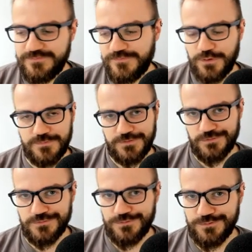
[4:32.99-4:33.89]

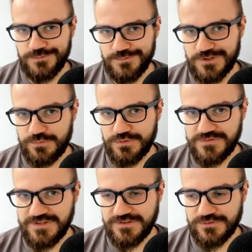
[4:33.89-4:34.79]
Veröffentlichung von der
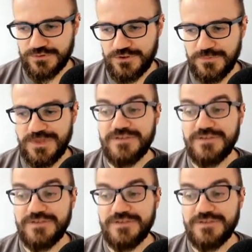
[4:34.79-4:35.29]
Bundesnetzagentur kommt.